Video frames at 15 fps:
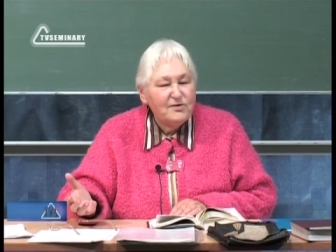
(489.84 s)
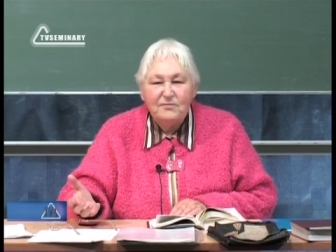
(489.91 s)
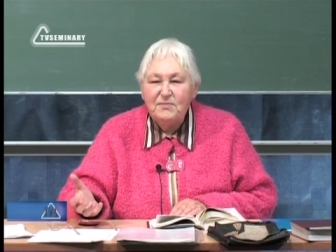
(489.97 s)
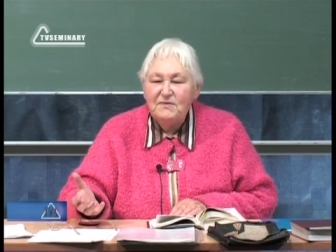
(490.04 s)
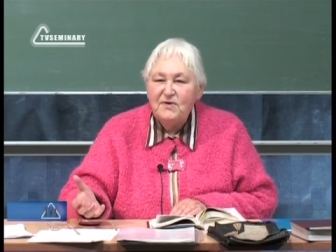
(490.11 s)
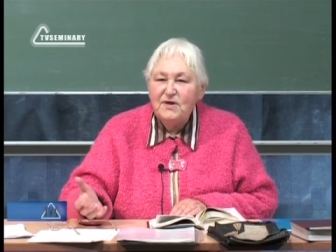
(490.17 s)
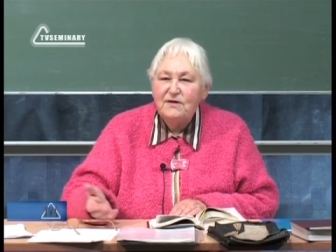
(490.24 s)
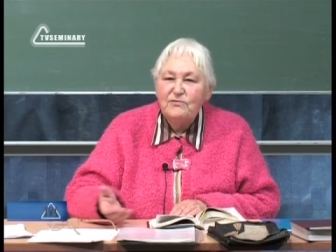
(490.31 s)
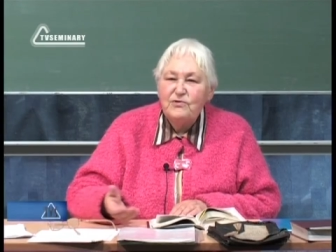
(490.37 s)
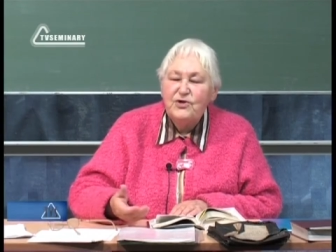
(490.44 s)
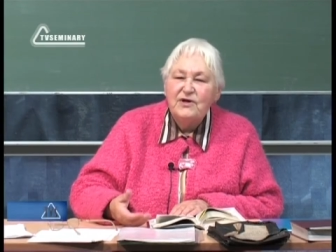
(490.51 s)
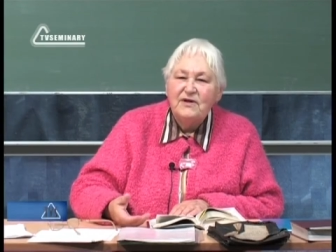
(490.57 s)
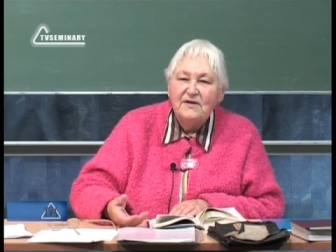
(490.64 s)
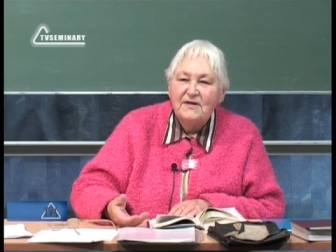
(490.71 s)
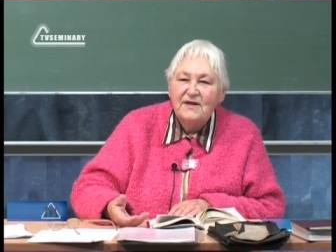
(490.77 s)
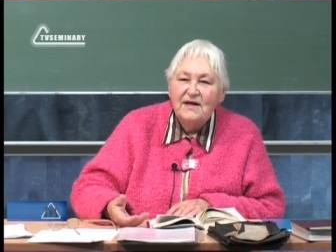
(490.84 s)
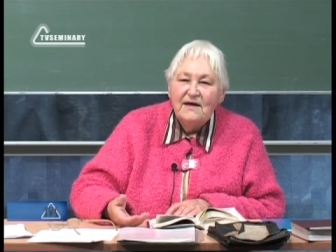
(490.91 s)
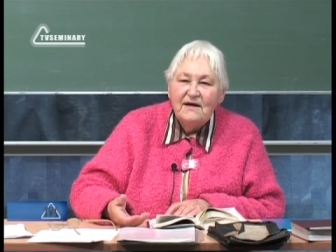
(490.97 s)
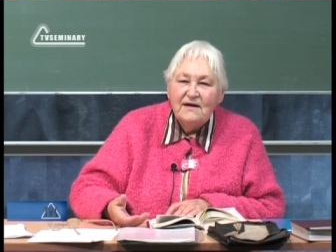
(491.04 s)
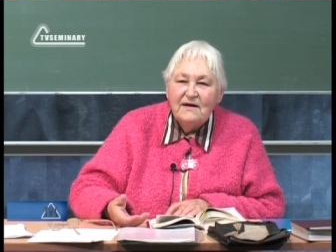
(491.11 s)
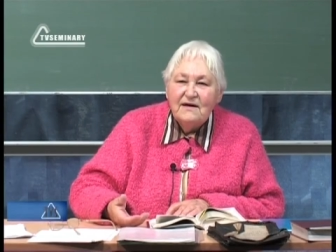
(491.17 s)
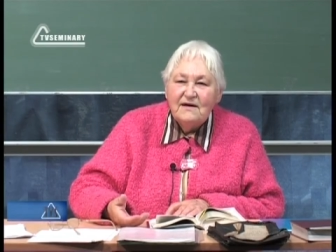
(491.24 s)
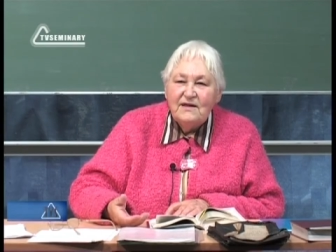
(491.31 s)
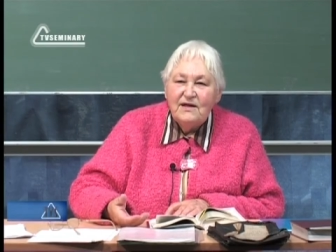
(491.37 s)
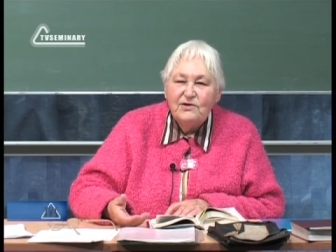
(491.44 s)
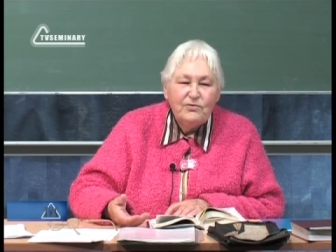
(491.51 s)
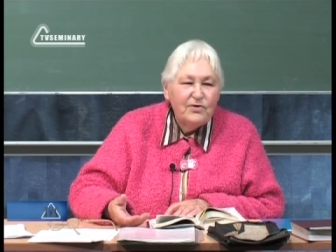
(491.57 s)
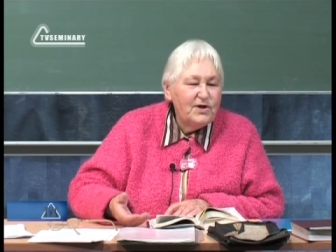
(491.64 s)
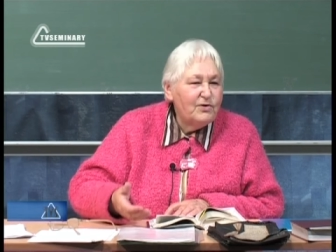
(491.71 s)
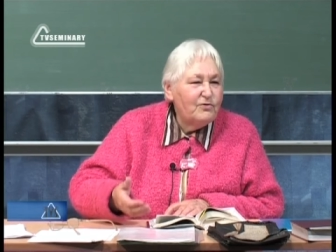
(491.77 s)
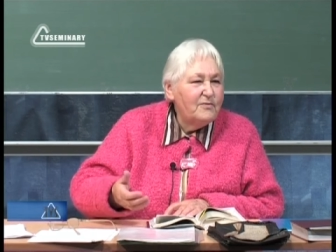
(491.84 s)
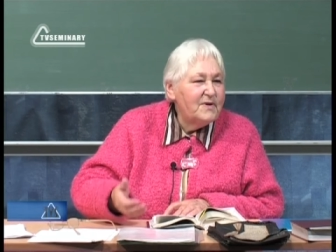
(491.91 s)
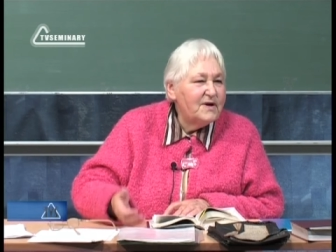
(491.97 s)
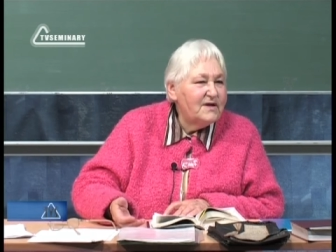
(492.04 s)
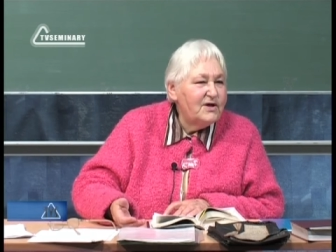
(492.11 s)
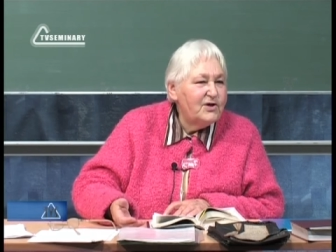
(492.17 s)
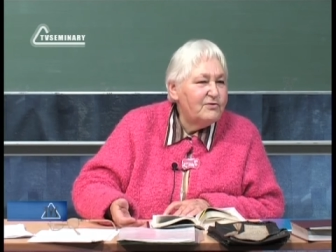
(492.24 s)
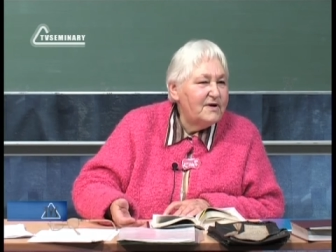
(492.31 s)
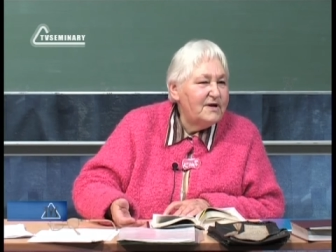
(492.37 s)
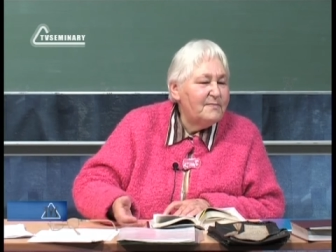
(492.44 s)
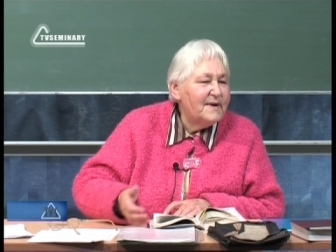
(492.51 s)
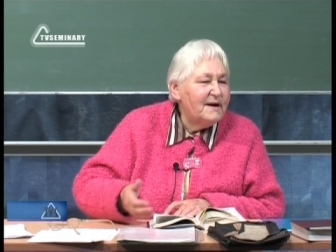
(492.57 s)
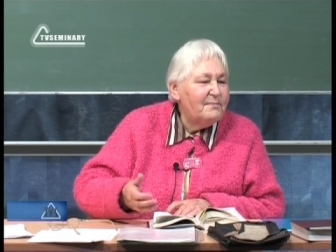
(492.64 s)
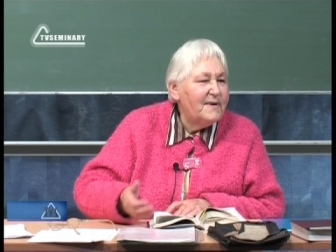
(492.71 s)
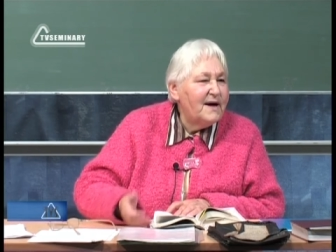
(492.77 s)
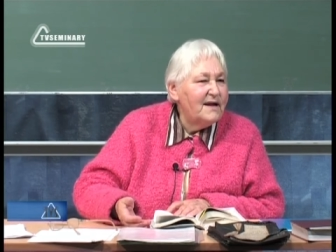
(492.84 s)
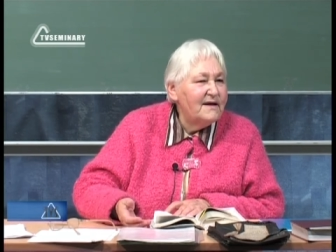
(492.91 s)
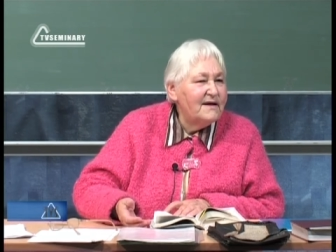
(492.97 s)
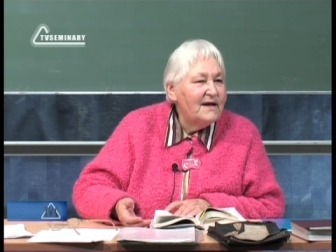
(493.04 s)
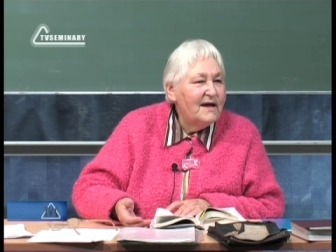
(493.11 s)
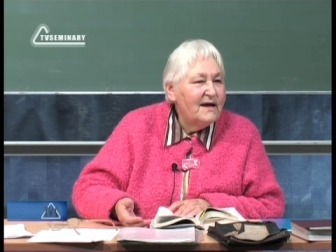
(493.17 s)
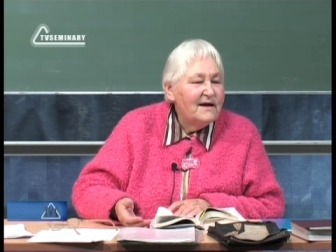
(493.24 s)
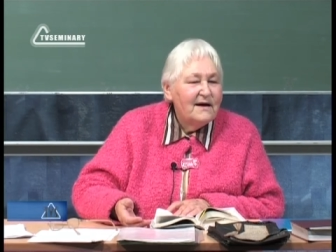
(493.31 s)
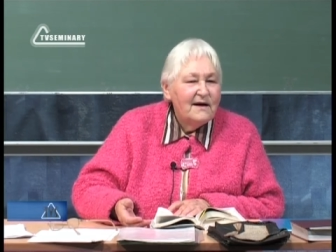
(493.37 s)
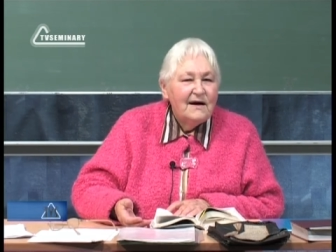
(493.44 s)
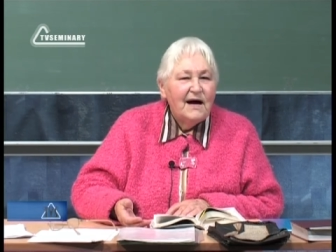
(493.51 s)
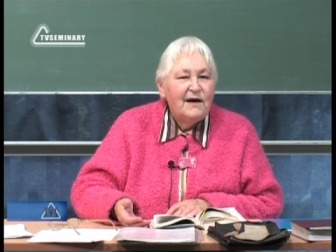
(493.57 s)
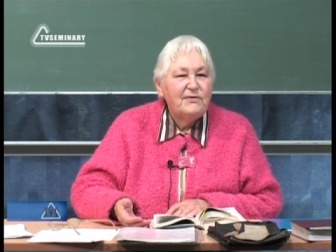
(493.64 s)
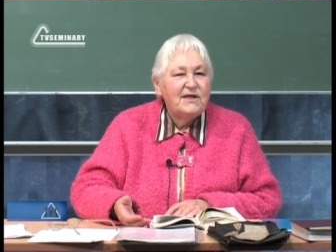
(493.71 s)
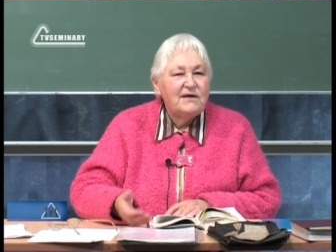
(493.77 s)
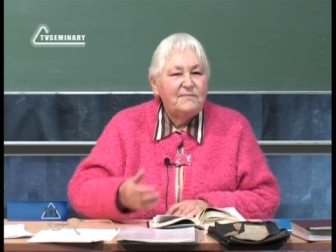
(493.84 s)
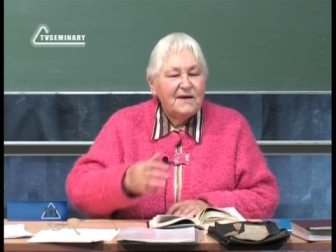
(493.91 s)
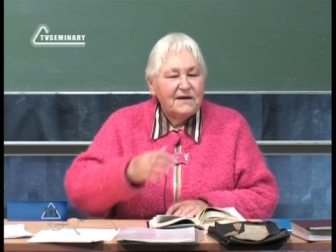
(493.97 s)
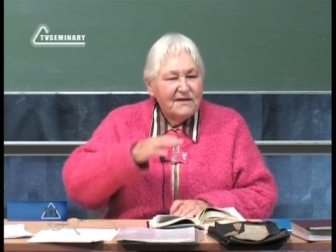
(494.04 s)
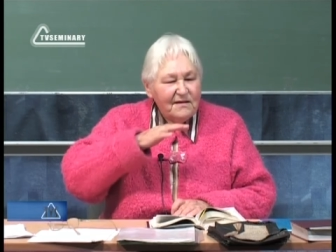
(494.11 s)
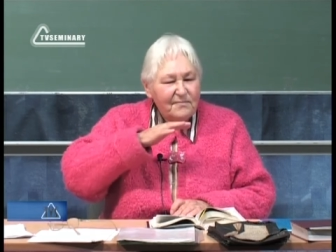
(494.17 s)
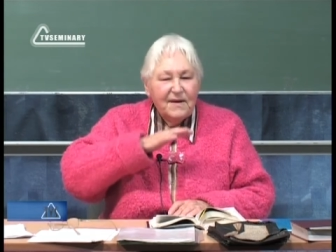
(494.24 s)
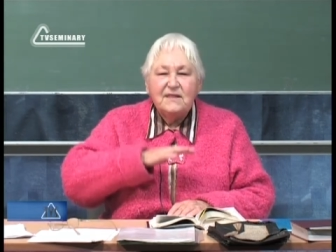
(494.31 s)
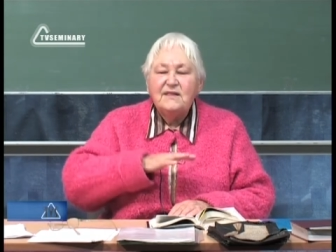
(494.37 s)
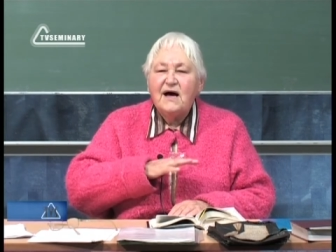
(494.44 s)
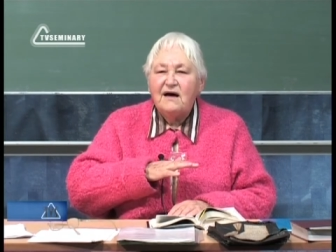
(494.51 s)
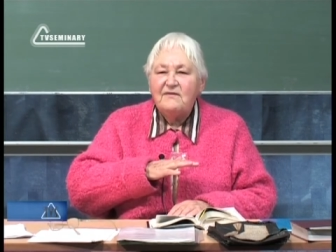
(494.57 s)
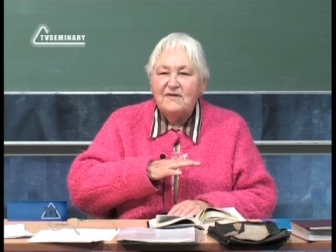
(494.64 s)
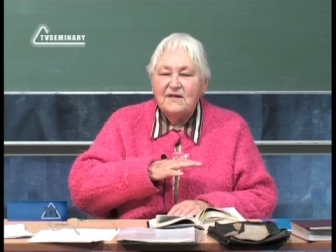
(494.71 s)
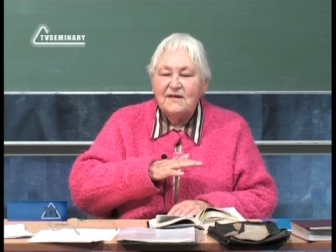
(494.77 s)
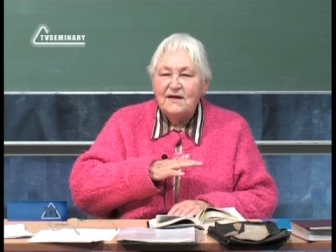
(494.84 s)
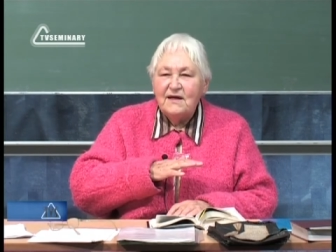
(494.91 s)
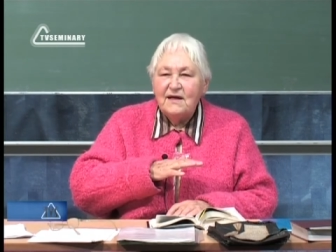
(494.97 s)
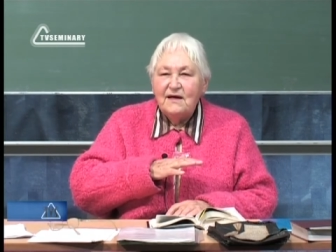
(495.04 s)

особенного не случилось. Никто не умер, ничего не пропало, а у тебя тебя давит.